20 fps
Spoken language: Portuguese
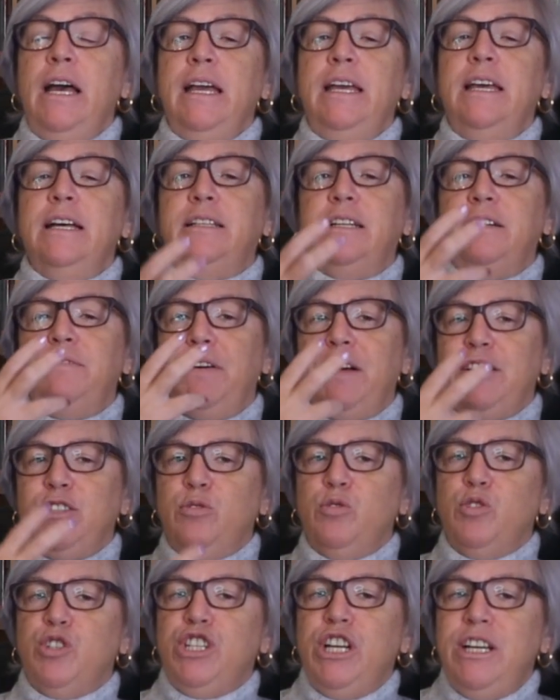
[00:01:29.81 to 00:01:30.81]
e através
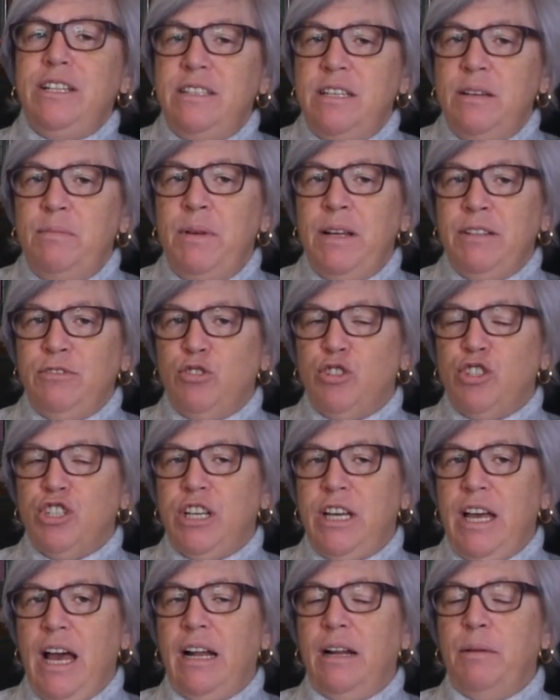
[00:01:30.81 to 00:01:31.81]
dos sentimentos
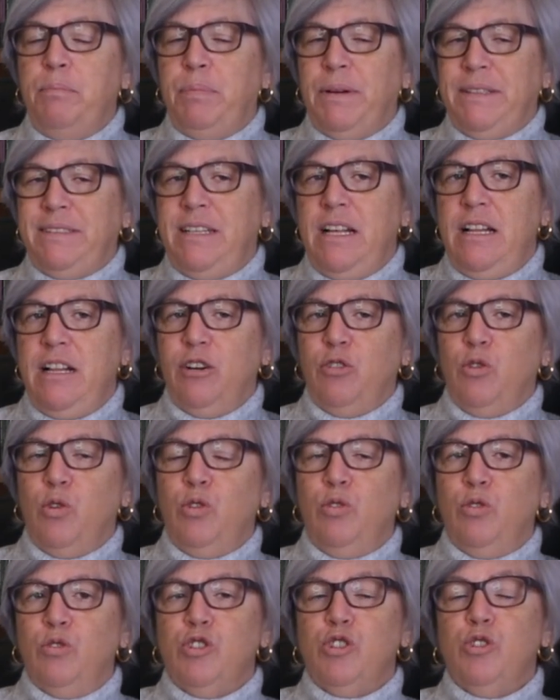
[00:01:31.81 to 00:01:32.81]
que ela partilha
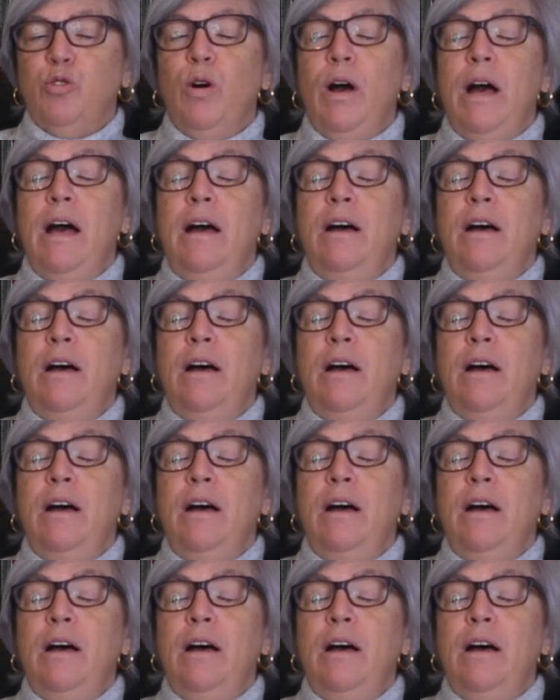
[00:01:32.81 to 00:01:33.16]
connosco.